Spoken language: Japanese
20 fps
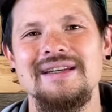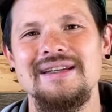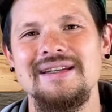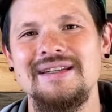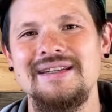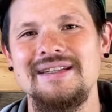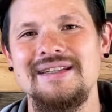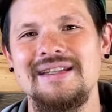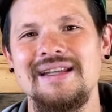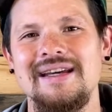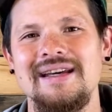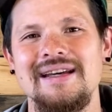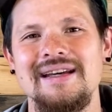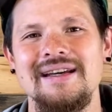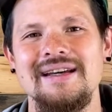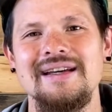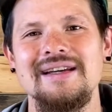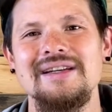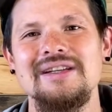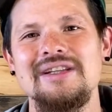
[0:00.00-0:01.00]
来て
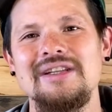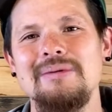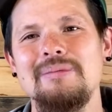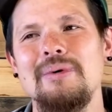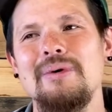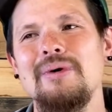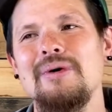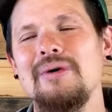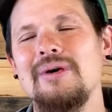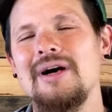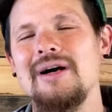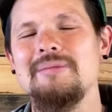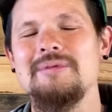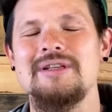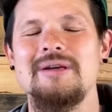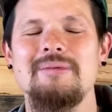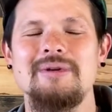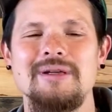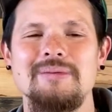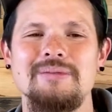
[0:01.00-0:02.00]
希望を神
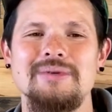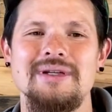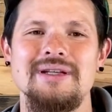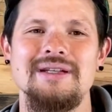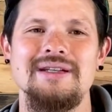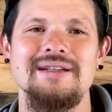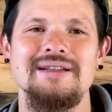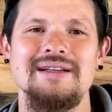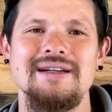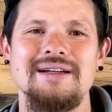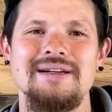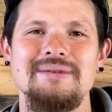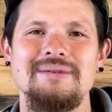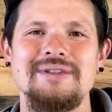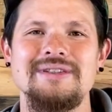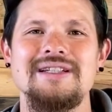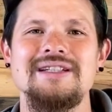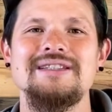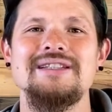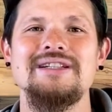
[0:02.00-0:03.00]
様に向けてた
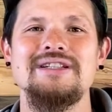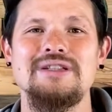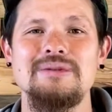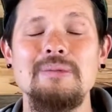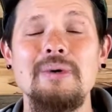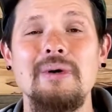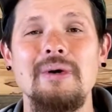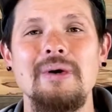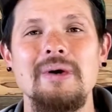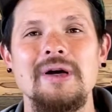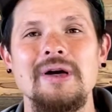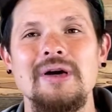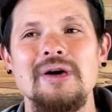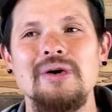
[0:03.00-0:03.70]
私たちも